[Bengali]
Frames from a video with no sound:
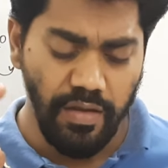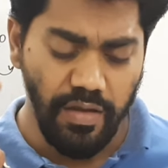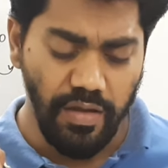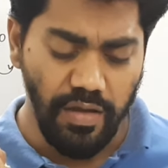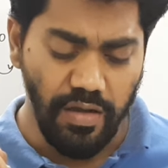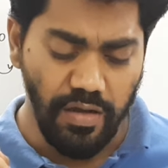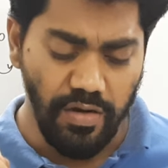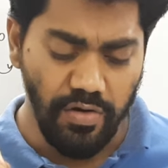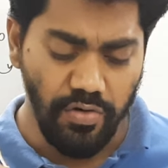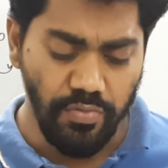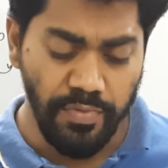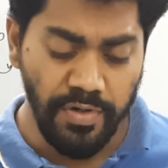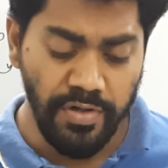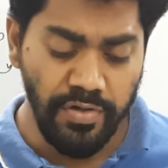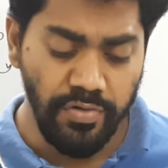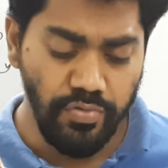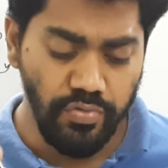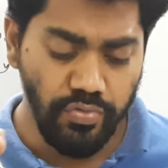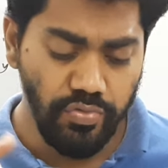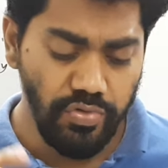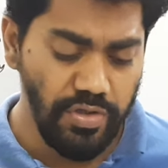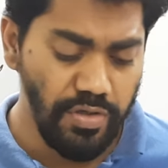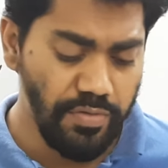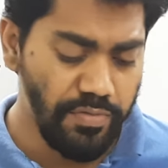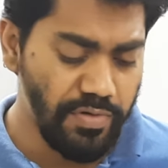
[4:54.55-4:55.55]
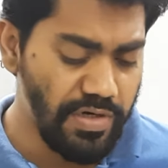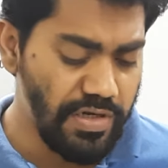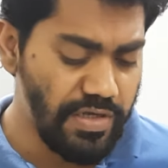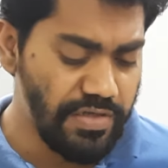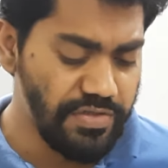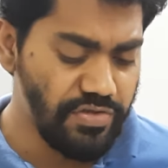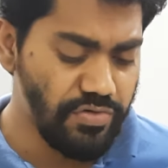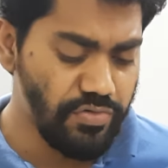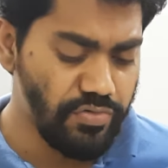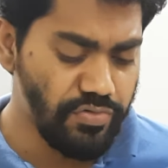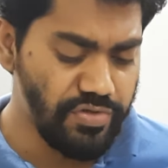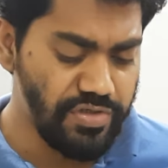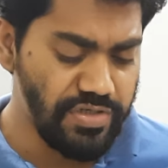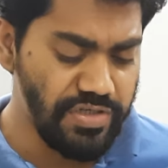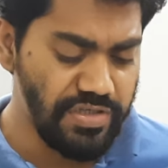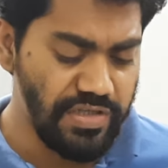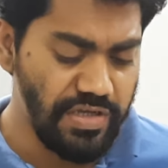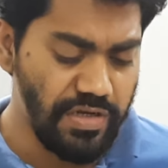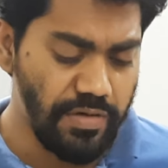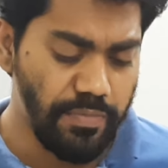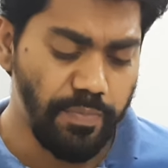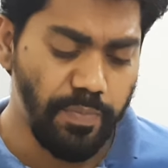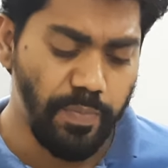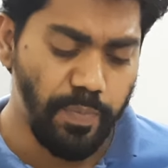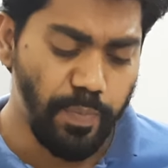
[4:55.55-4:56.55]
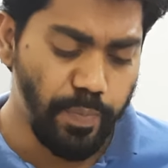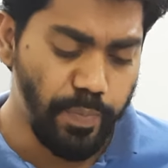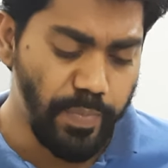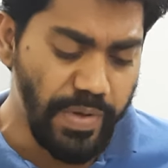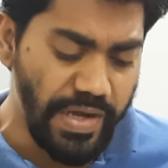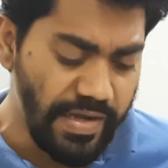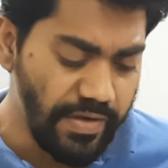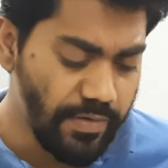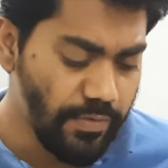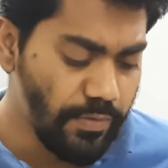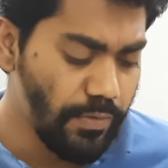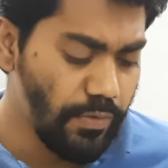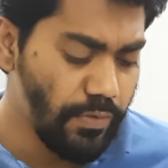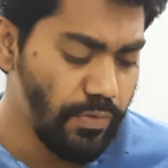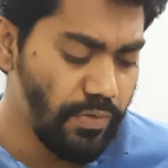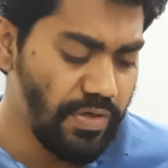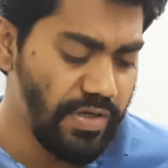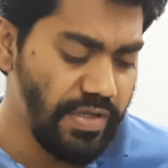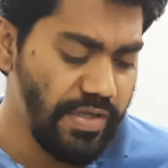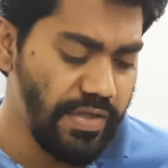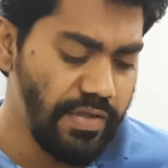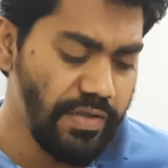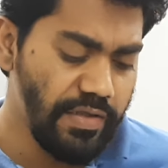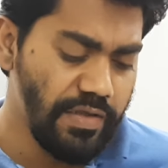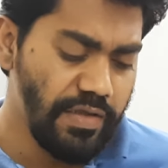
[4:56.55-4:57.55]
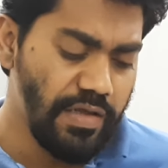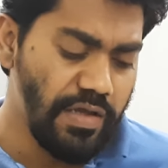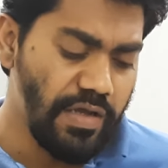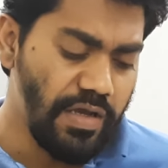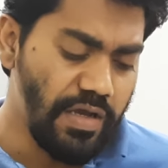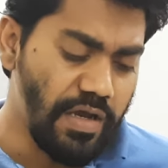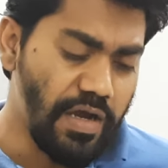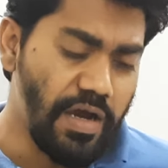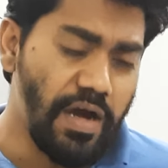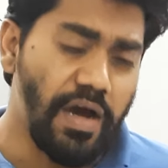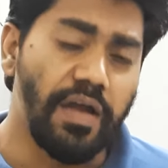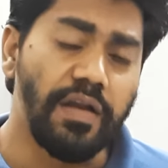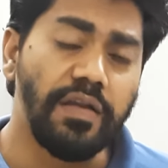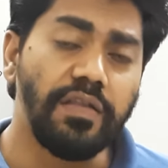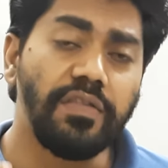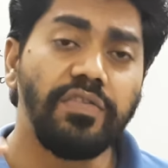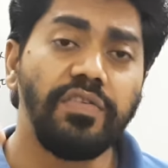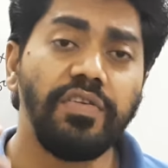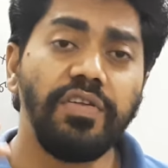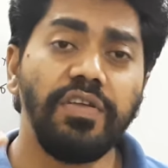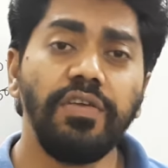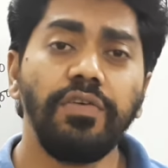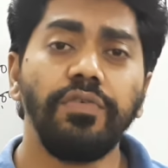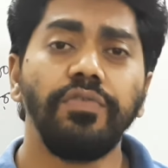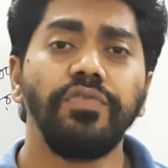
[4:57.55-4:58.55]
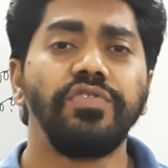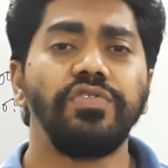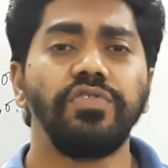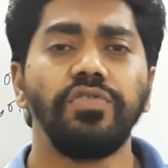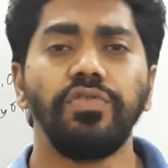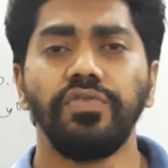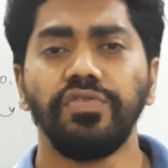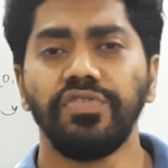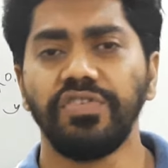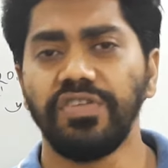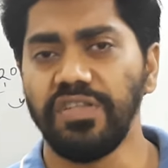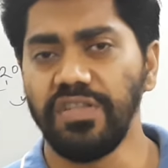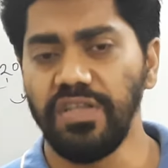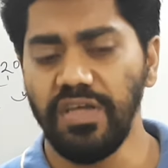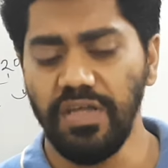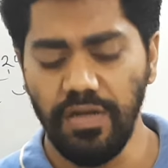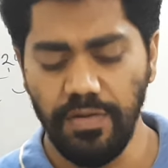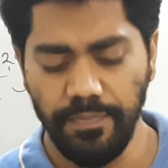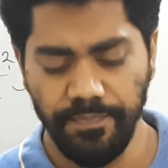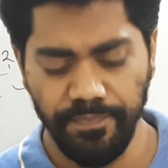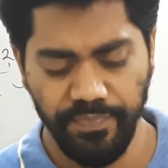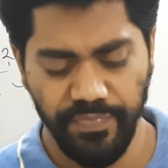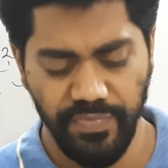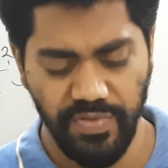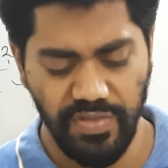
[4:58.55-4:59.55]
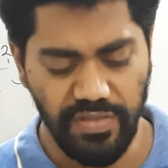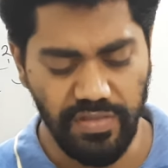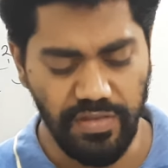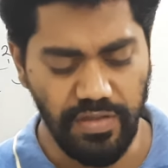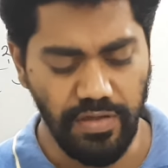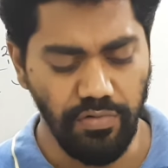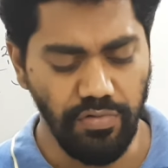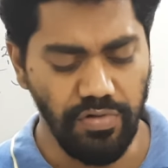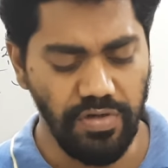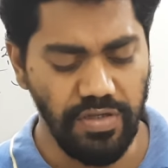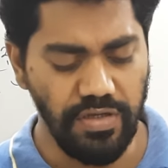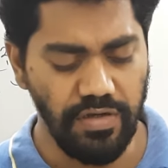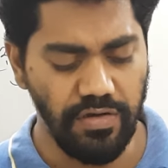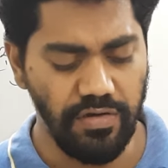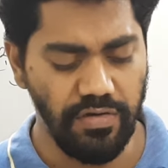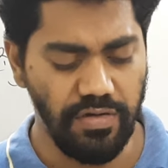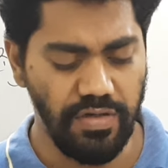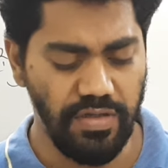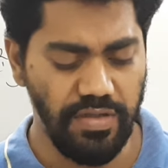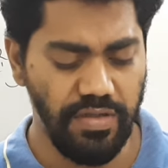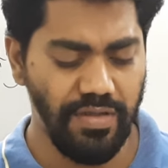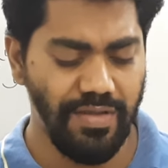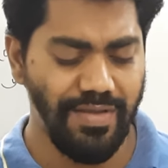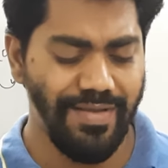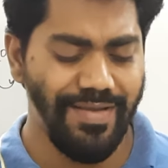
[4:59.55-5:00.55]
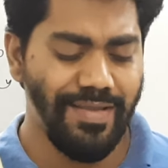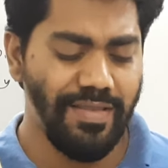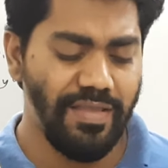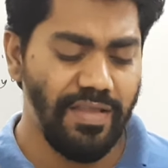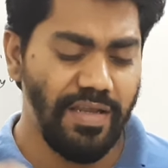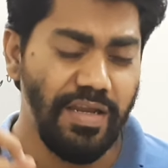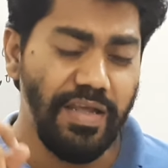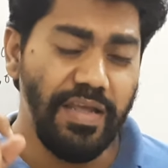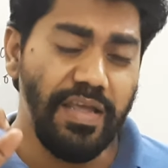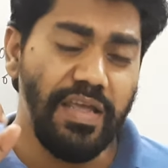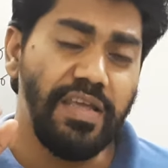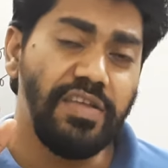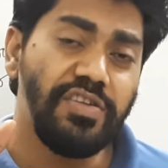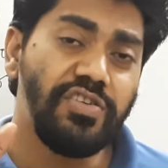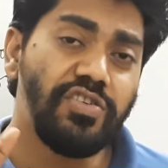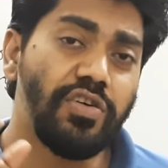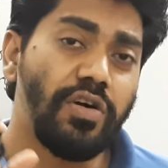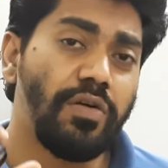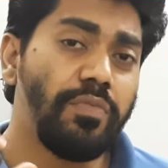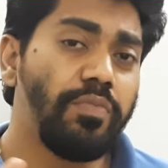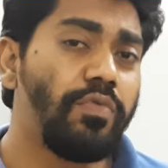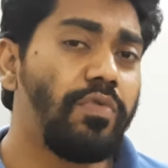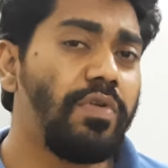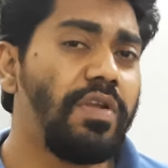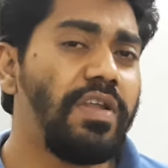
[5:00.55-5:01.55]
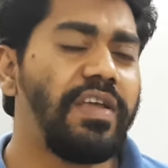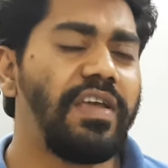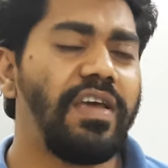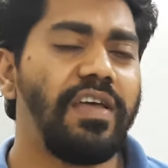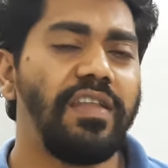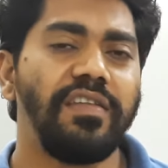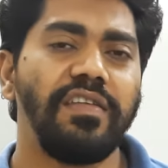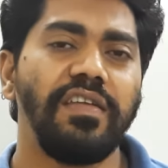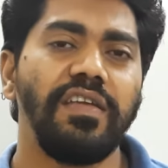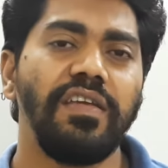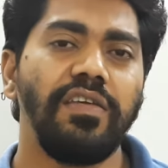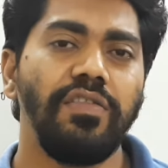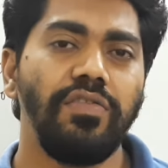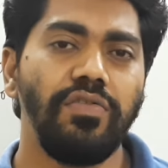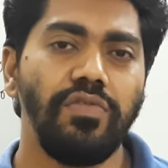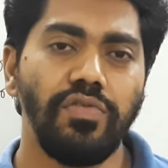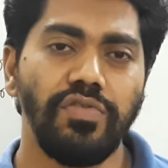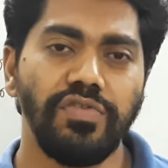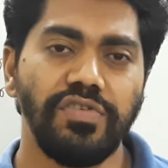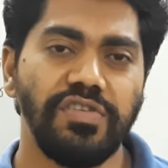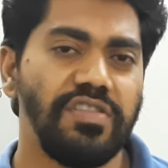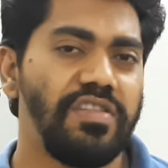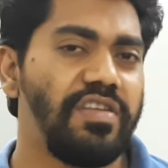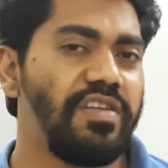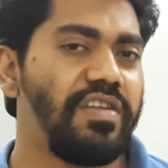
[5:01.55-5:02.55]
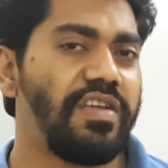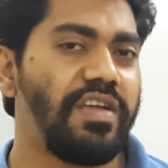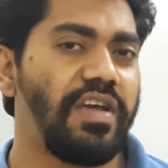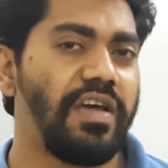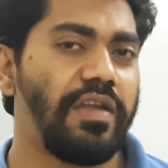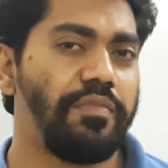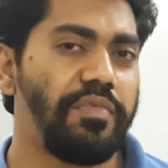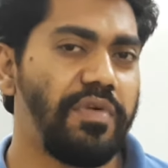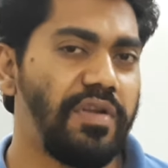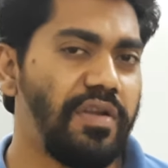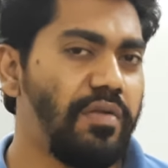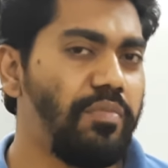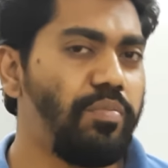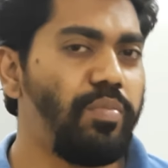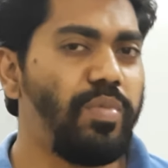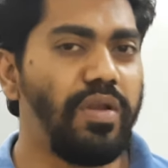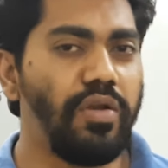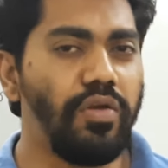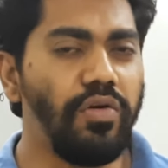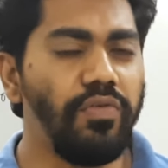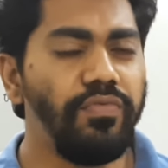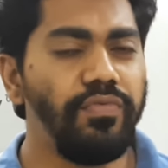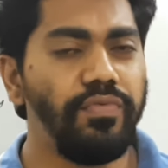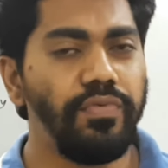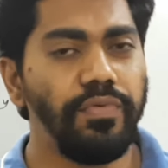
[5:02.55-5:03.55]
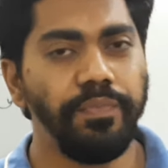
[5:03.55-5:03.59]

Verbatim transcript: আর রোমান টুতে বলা আছে অংশীদার পাগল হলে আর থ্রি হচ্ছে অংশীদার দেউলিয়া হলে তাহলে এই সবগুলি ক্ষেত্রে কিন্তু অংশীদারি কারবারের বিলোপ